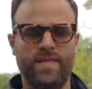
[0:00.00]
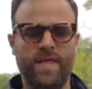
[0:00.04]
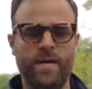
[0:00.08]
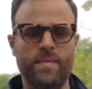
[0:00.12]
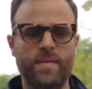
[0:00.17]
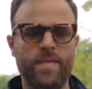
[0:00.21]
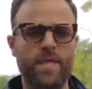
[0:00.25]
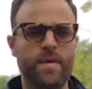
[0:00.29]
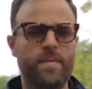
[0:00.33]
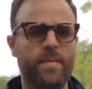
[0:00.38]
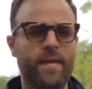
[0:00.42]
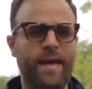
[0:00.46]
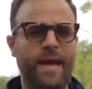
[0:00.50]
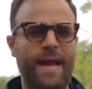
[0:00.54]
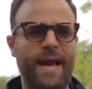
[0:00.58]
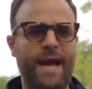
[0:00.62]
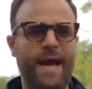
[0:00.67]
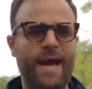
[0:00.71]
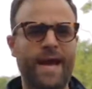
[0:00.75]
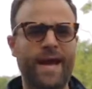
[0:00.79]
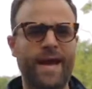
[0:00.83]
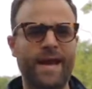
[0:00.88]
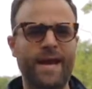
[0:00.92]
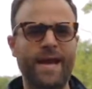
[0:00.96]
David de Miguel
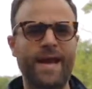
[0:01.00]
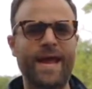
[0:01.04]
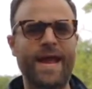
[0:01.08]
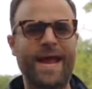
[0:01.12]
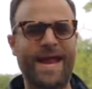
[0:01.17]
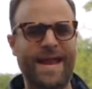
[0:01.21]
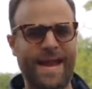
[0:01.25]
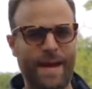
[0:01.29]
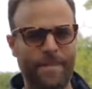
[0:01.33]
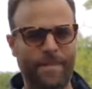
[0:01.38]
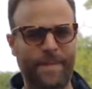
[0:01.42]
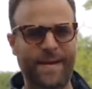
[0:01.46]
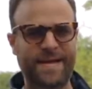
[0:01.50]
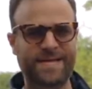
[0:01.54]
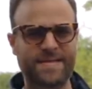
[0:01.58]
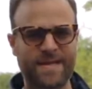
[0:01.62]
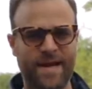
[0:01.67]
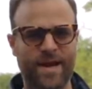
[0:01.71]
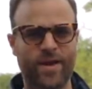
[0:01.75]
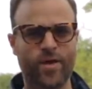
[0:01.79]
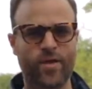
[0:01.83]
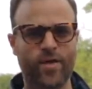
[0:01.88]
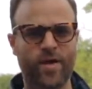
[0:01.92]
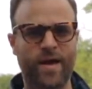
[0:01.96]
Ángel en la
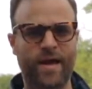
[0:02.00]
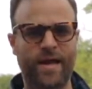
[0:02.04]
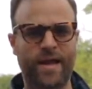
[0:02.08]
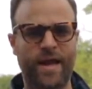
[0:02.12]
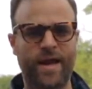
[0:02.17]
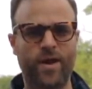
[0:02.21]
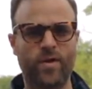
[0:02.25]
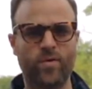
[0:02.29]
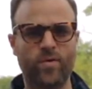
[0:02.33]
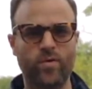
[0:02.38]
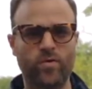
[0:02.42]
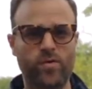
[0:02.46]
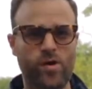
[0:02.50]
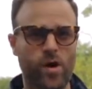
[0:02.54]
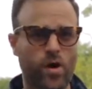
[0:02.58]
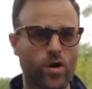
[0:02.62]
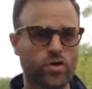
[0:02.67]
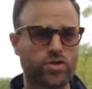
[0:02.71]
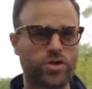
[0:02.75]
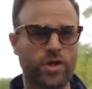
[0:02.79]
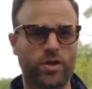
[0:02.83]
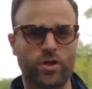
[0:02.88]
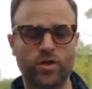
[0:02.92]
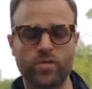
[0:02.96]
Plaza Río de Janeiro, uno de
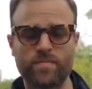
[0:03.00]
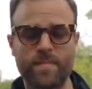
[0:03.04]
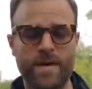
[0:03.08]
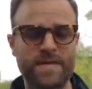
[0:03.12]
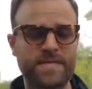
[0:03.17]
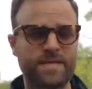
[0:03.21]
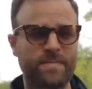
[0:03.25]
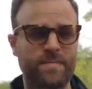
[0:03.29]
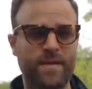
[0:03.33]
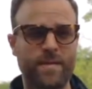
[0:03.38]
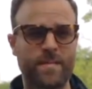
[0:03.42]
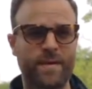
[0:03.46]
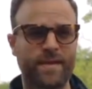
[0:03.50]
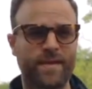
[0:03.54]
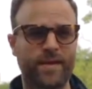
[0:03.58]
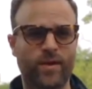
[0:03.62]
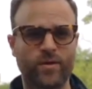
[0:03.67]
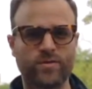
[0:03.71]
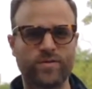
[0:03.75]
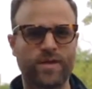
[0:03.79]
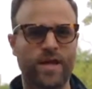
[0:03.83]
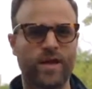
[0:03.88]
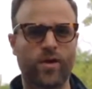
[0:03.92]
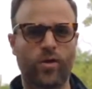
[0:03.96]
los sitios más
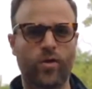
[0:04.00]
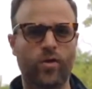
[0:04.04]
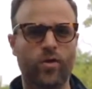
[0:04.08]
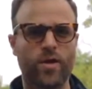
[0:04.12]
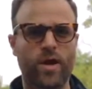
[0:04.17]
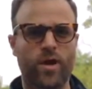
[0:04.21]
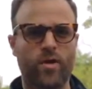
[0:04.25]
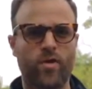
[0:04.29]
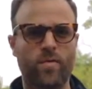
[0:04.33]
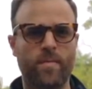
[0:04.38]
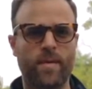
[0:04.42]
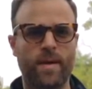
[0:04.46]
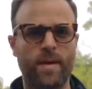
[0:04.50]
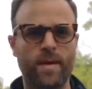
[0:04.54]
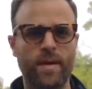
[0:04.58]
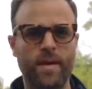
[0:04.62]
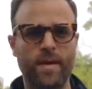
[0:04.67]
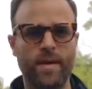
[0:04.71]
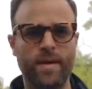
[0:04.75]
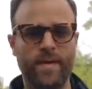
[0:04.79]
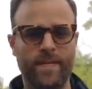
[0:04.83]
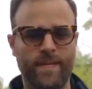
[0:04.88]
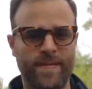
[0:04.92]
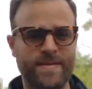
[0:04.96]
emblemáticos de la colonia Roma.
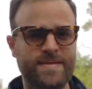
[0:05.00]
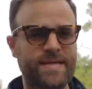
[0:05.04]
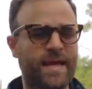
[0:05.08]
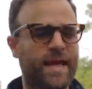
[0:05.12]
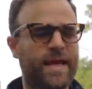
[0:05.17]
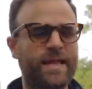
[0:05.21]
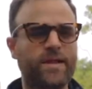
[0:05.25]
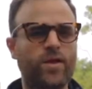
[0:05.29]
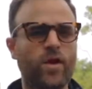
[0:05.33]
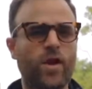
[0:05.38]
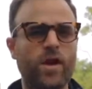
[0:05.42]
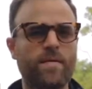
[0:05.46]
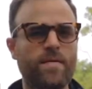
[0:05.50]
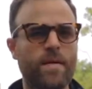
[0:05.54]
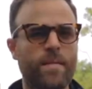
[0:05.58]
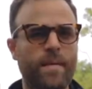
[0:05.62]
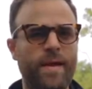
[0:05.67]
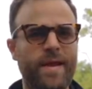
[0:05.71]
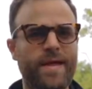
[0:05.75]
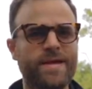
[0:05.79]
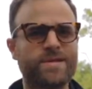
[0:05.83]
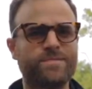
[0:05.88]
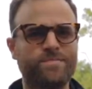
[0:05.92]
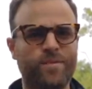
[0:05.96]
Desde aquí te doy la
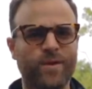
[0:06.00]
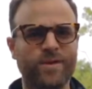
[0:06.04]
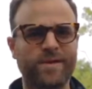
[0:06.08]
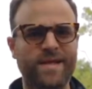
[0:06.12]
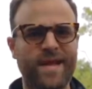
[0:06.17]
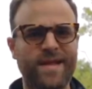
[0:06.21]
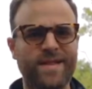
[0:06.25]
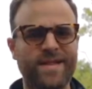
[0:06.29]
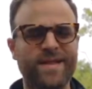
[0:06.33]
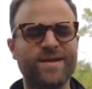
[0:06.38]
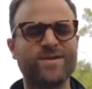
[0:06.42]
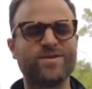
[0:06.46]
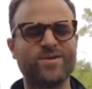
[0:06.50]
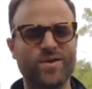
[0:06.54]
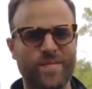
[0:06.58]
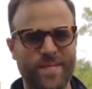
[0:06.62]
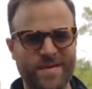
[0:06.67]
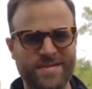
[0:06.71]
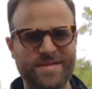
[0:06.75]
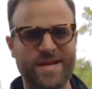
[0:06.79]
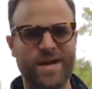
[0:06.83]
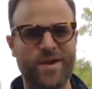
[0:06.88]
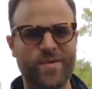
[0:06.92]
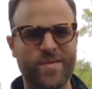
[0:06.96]
bienvenida a Spotlight. Soy
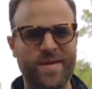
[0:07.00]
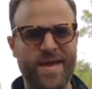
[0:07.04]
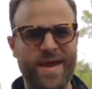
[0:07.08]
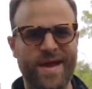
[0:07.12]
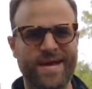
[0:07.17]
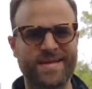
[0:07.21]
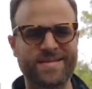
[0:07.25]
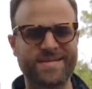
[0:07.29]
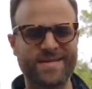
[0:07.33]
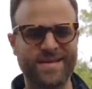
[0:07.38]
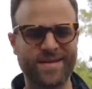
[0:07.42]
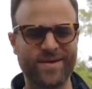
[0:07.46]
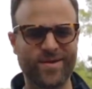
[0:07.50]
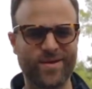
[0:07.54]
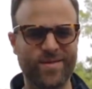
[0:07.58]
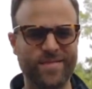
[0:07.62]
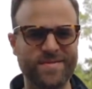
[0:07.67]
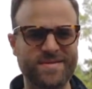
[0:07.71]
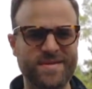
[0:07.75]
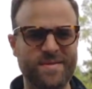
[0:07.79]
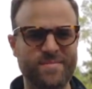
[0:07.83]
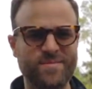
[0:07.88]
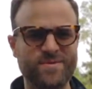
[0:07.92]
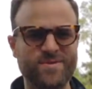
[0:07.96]
Maxiliano Villegas.
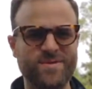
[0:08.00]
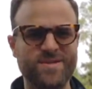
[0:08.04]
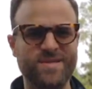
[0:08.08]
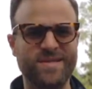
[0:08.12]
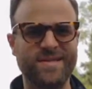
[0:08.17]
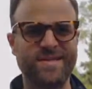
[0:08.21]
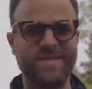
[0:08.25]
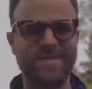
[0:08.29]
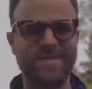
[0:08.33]
Comenzamos.